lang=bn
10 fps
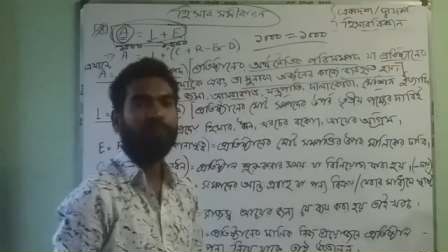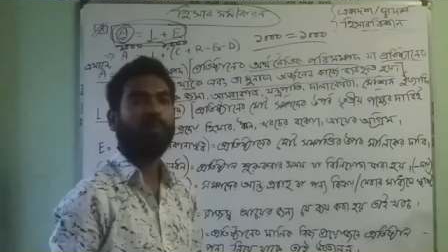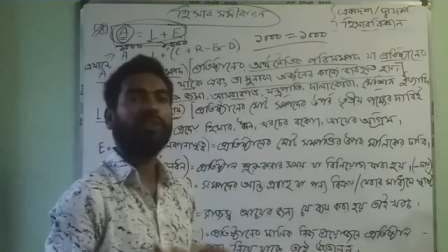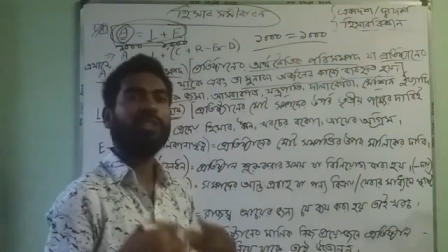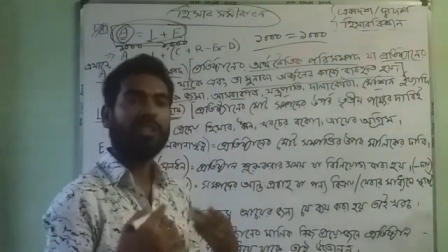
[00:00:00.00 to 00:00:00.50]

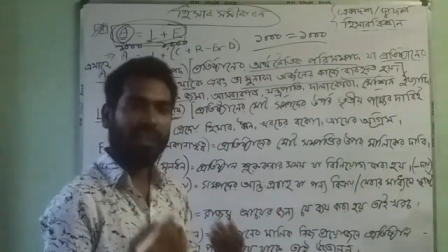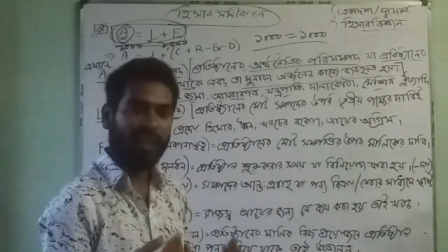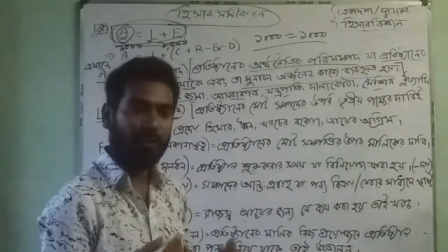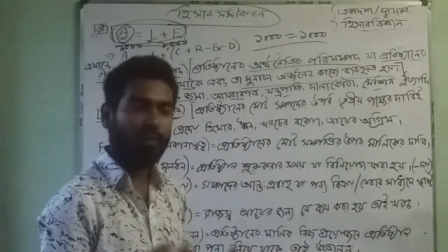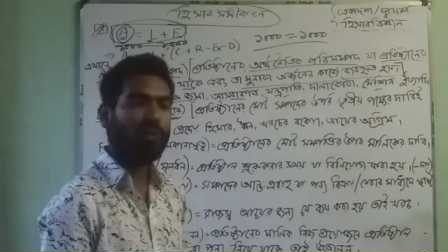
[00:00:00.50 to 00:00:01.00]

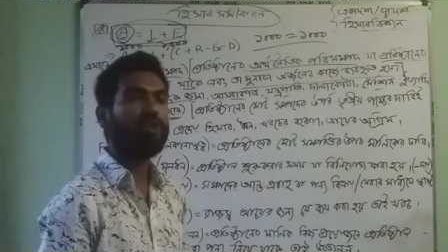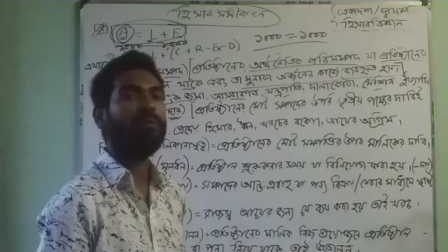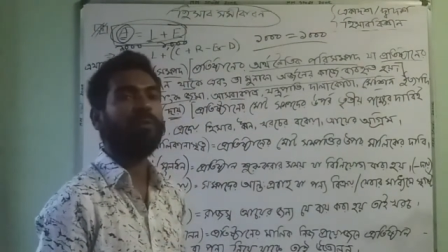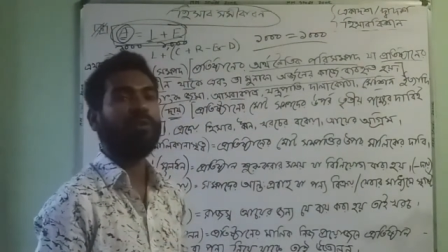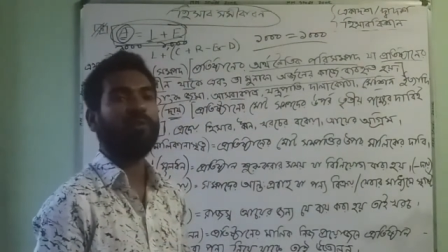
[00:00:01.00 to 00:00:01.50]
প্রতিষ্ঠানের মোট
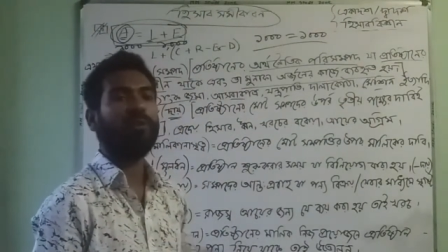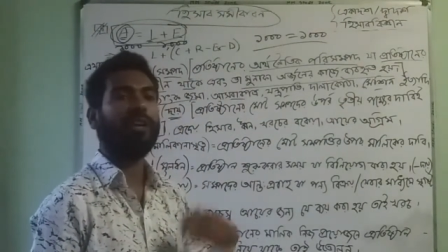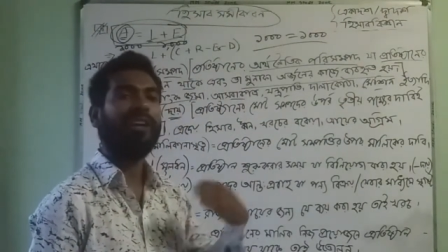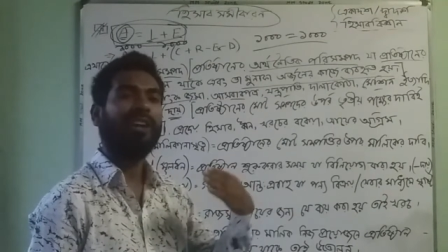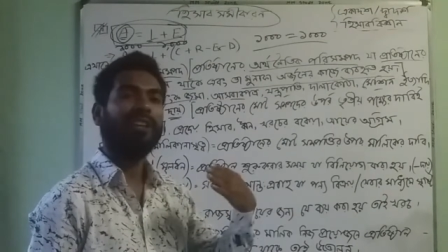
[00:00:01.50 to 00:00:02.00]
সম্পদের
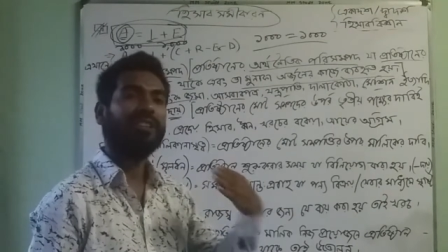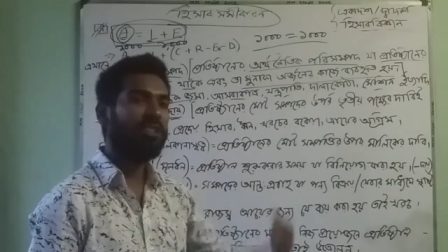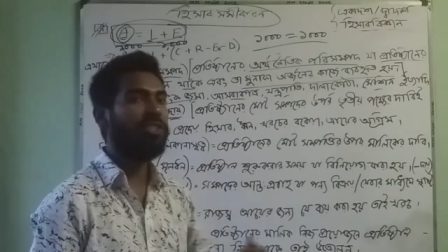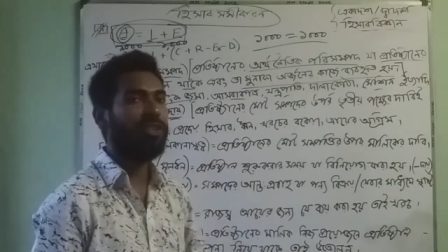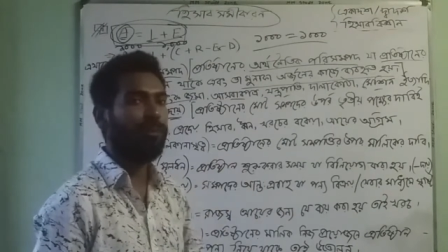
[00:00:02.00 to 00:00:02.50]
উপরে
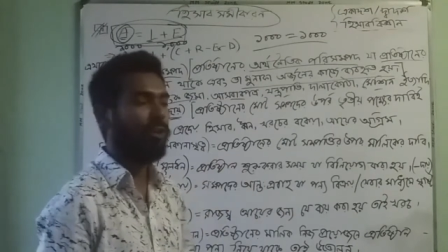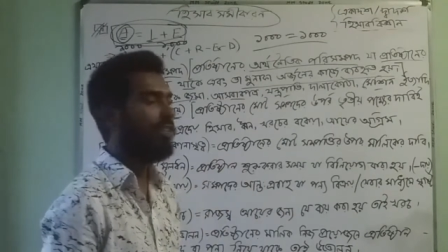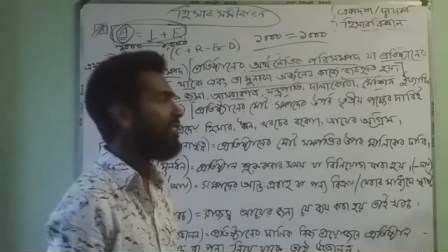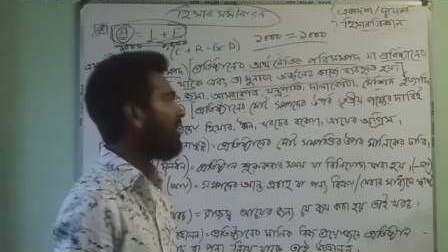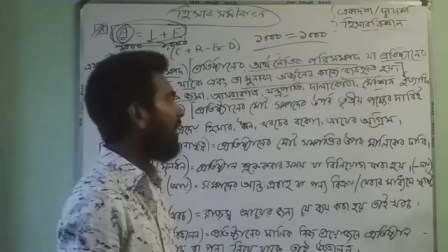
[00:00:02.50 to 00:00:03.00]
তৃতীয়
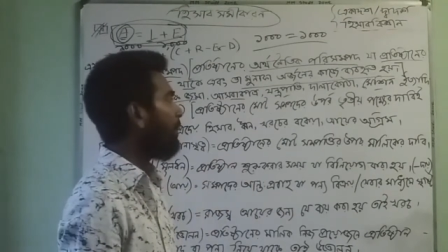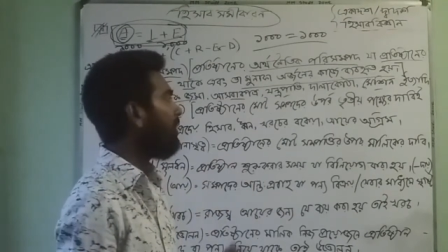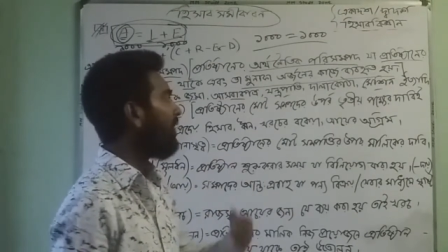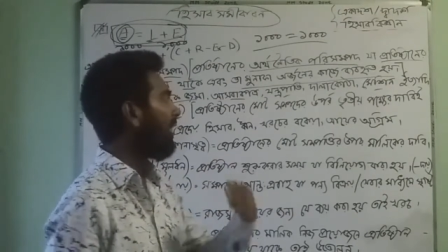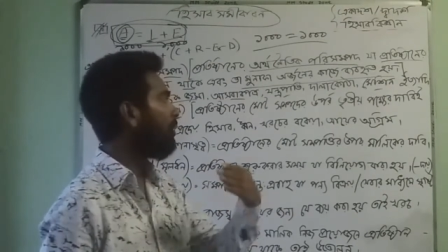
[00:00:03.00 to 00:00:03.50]
পক্ষের যে
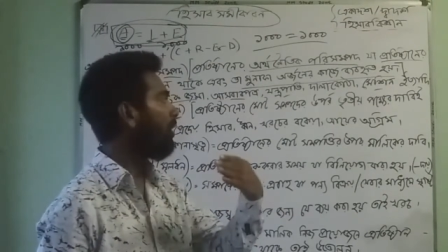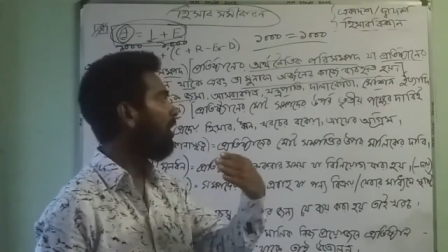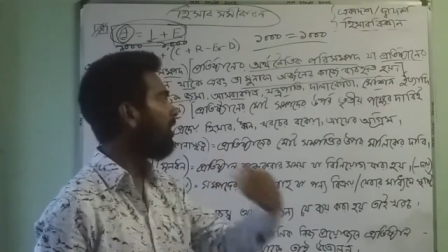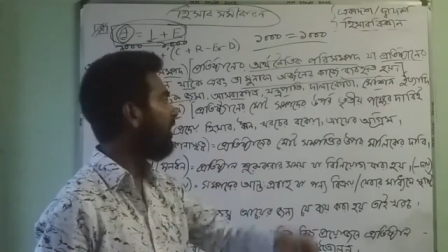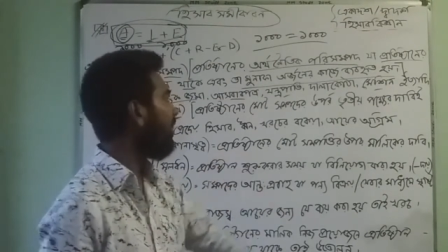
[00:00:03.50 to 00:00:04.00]
দাবি তাকে
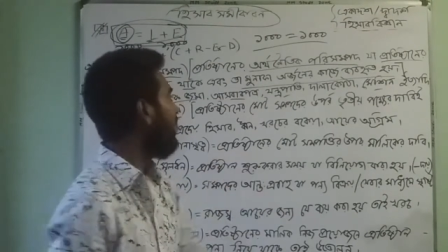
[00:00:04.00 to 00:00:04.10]
বলা হয় কি